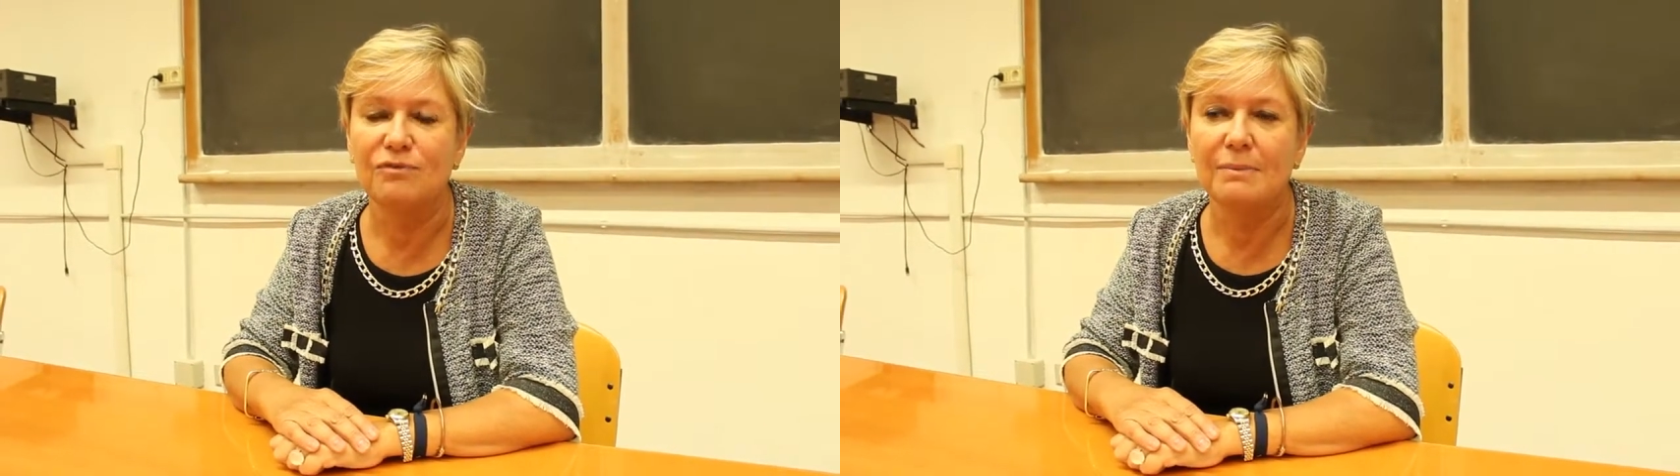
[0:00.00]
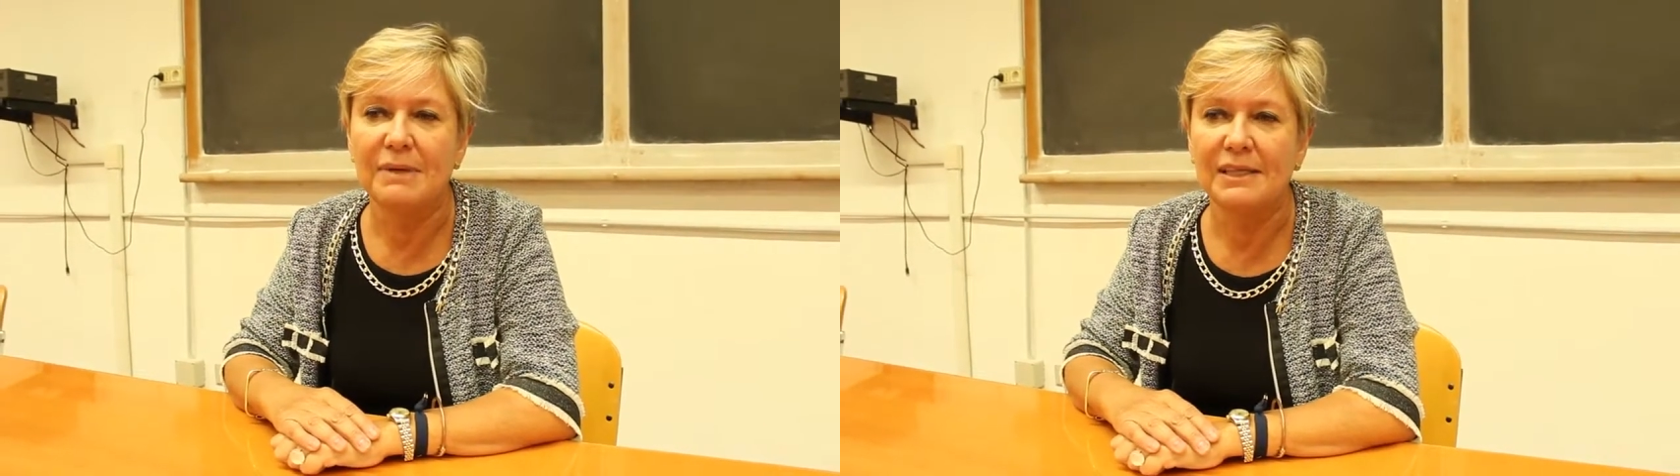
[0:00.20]

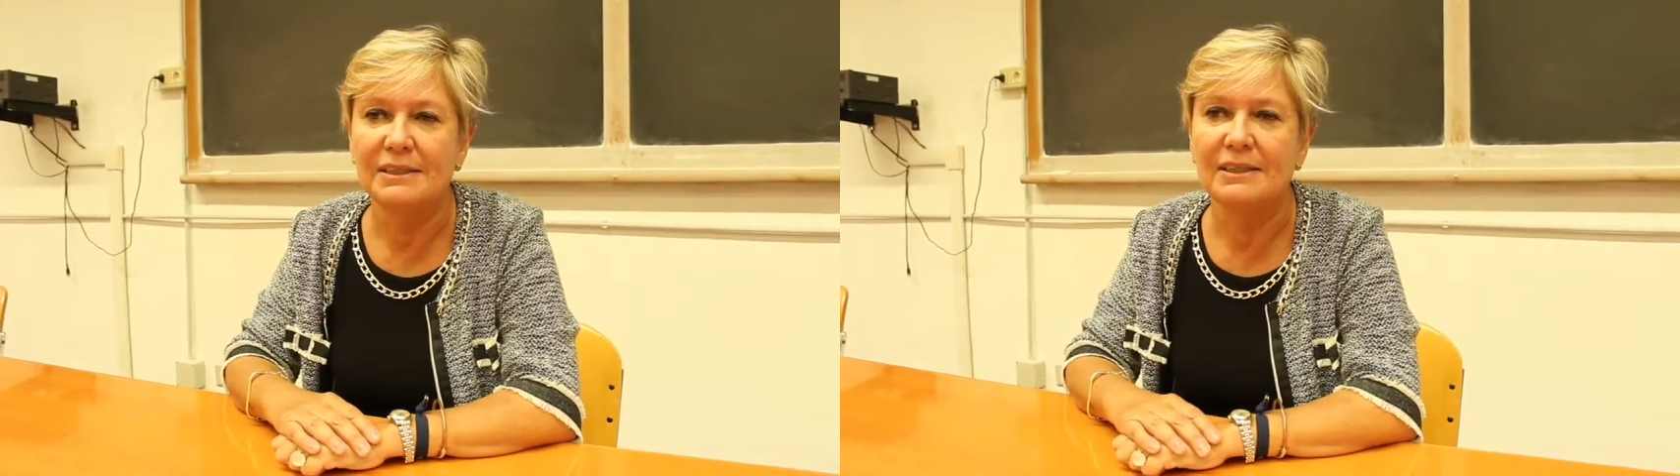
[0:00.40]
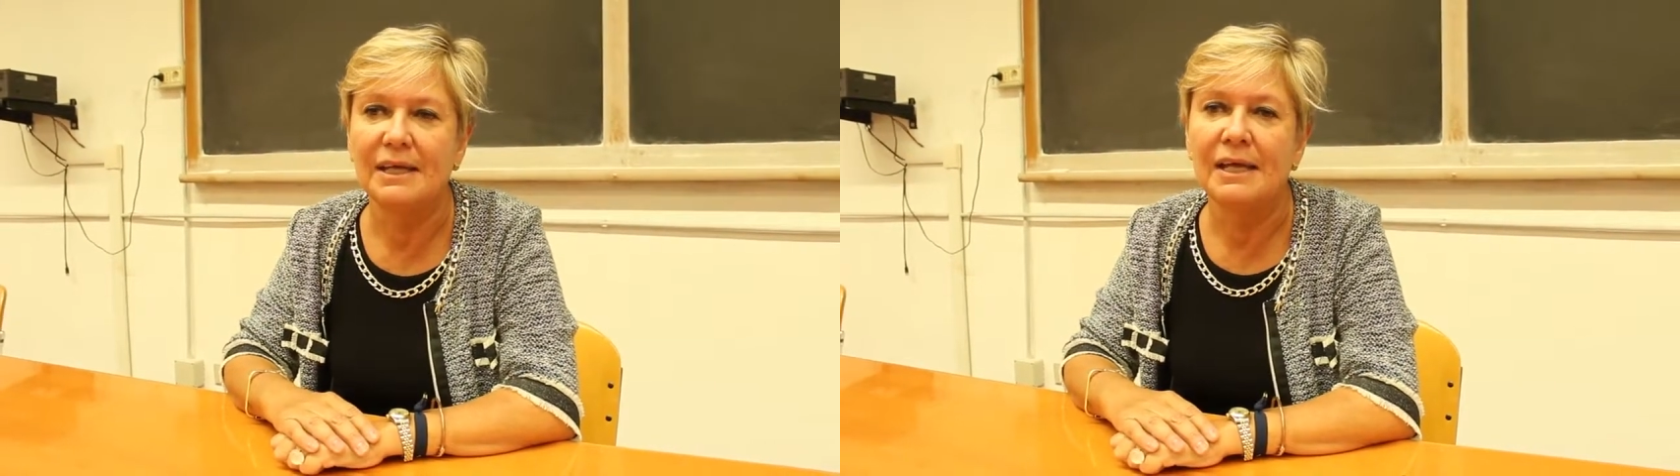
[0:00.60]

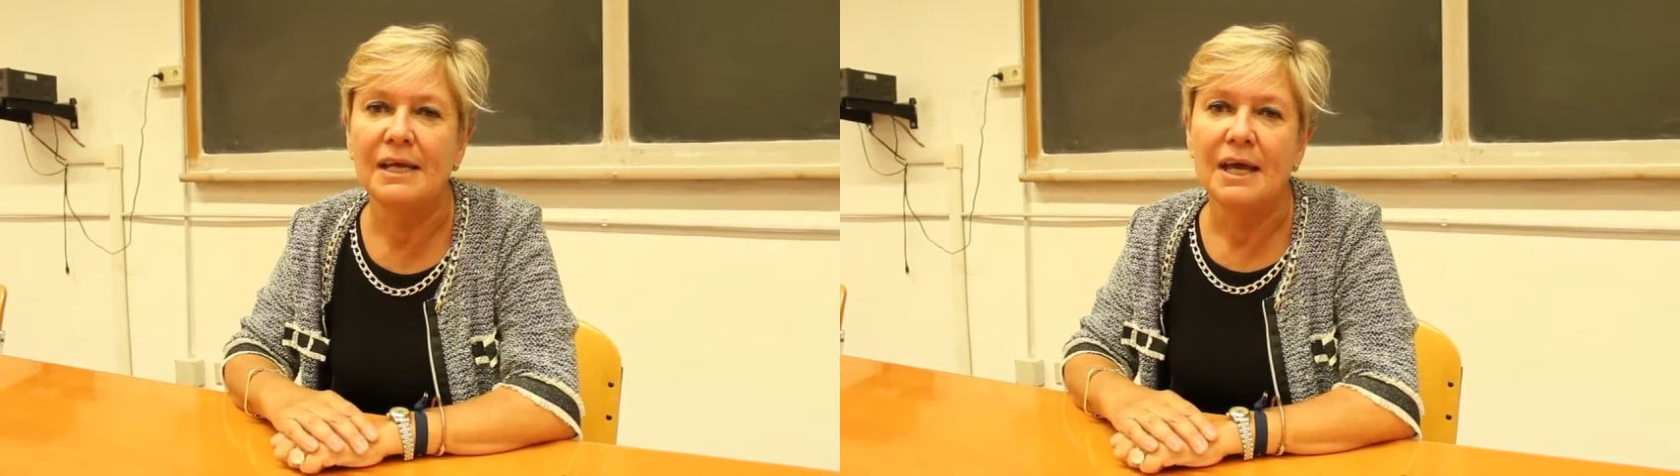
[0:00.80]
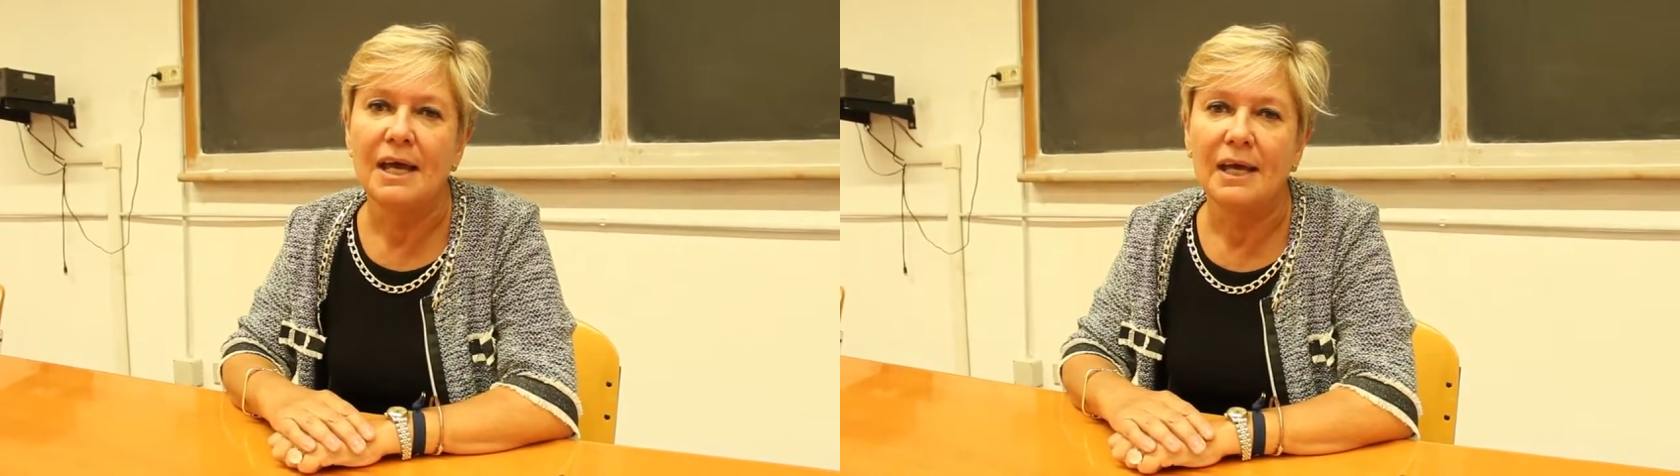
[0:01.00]

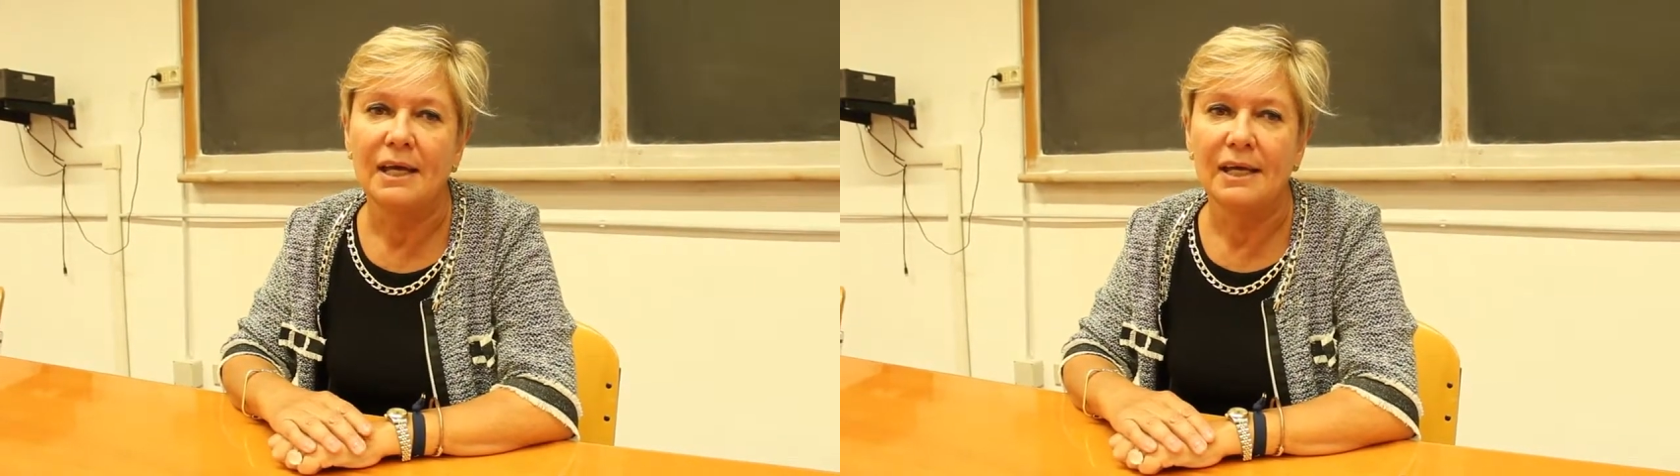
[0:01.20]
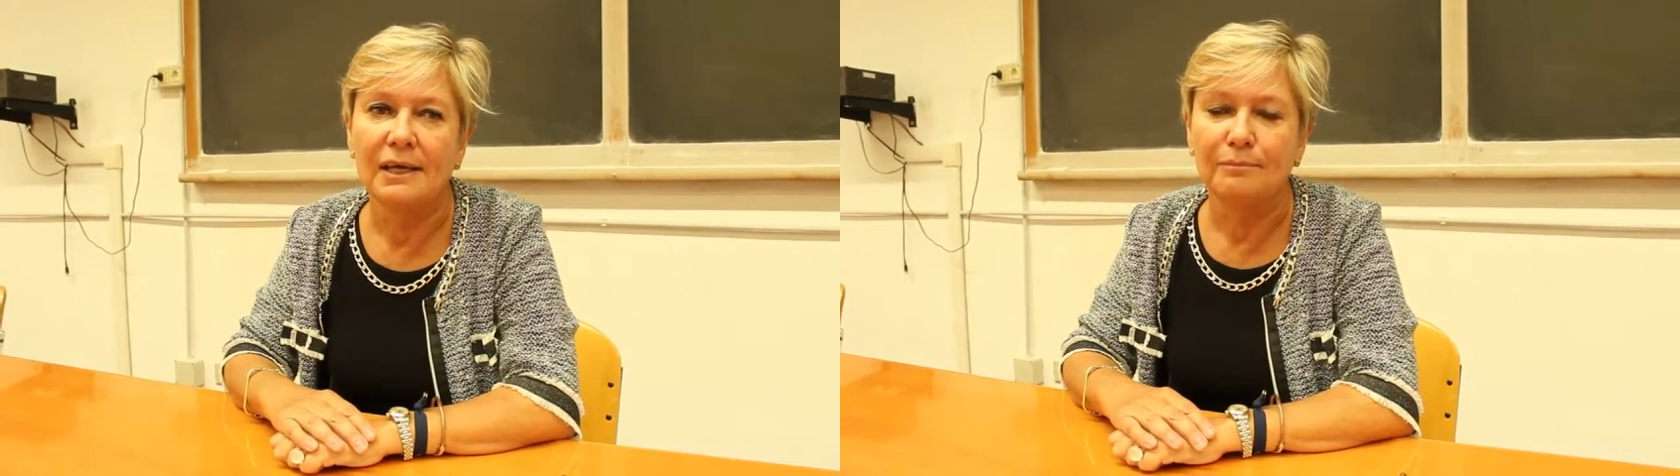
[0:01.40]
ovviamente
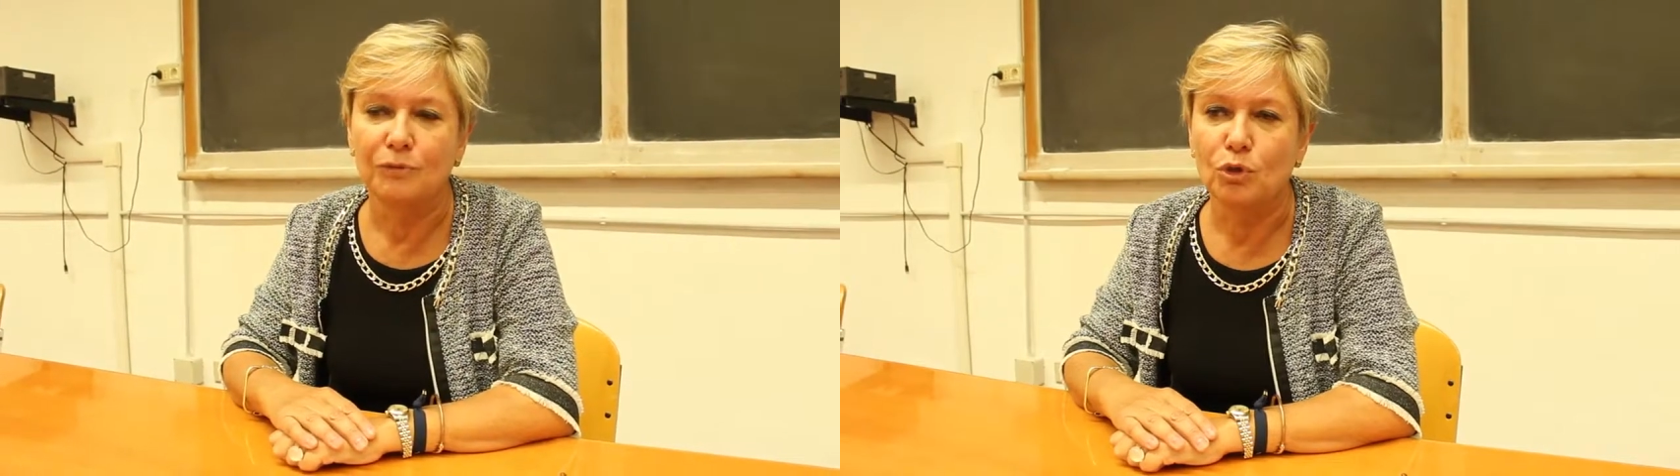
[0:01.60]
eh,